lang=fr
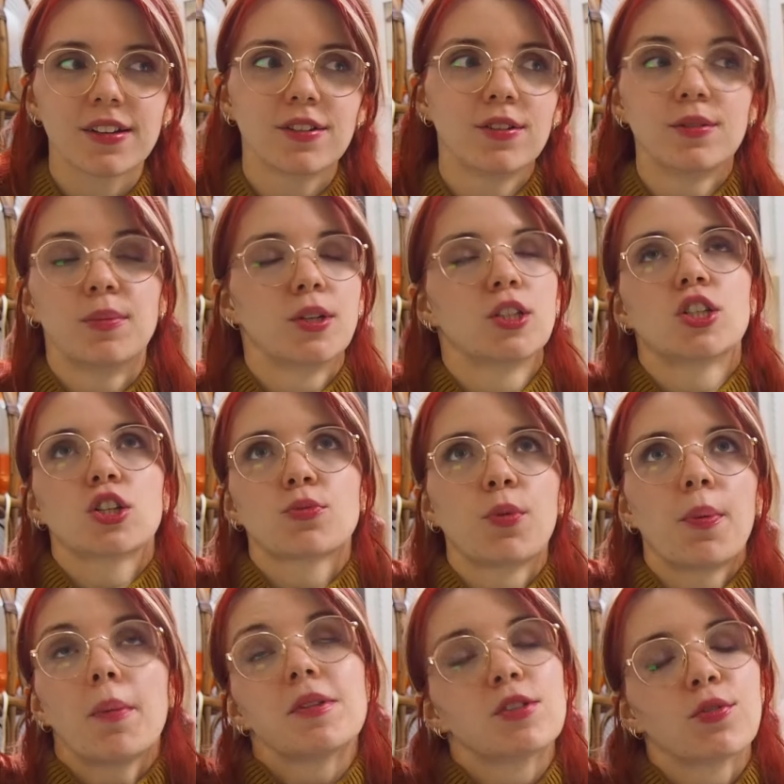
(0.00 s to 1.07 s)
Euh, bah, déjà, je
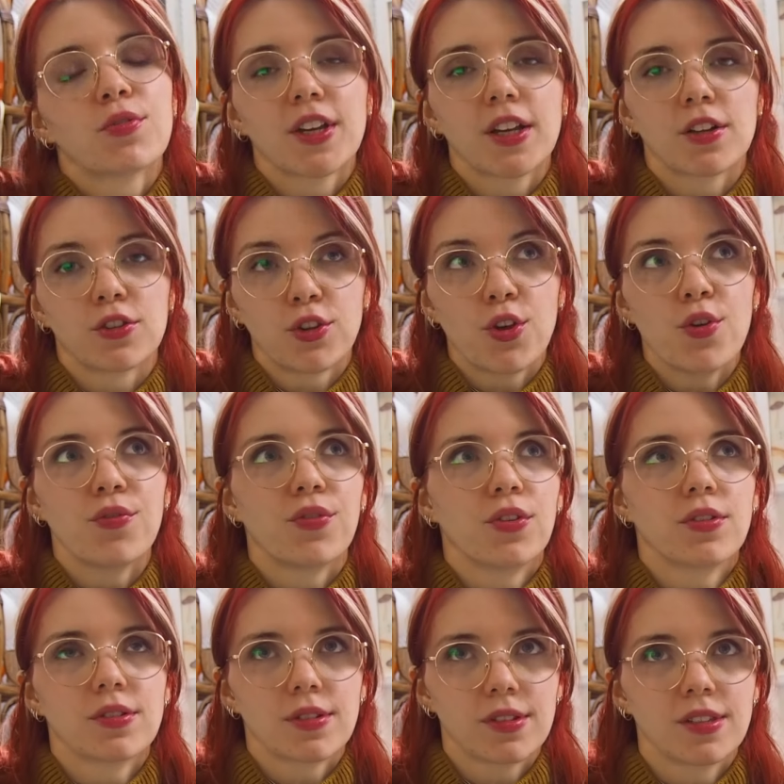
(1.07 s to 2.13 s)
peux pas me les offrir neuves,
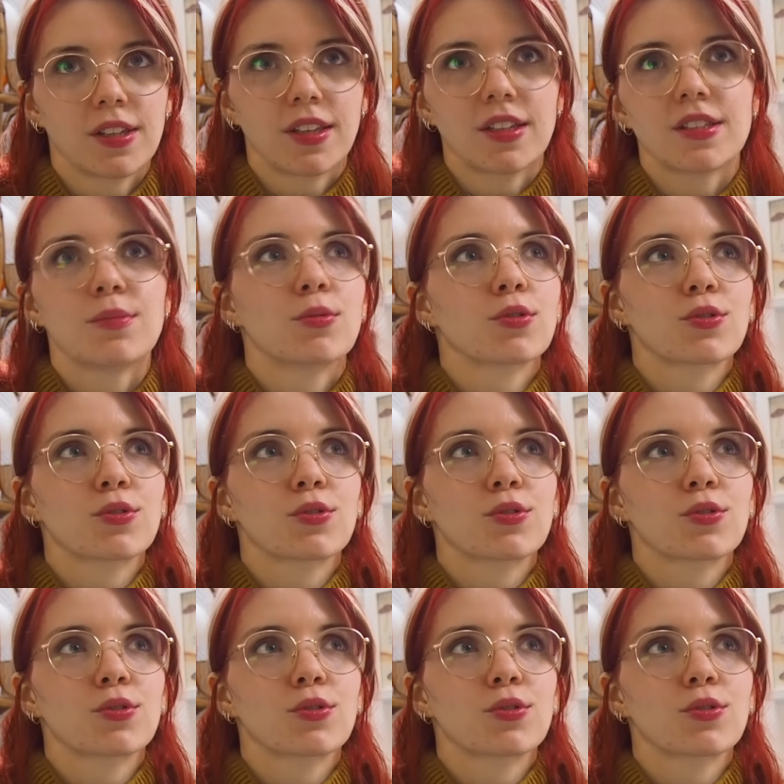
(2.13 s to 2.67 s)
ça c'est quasiment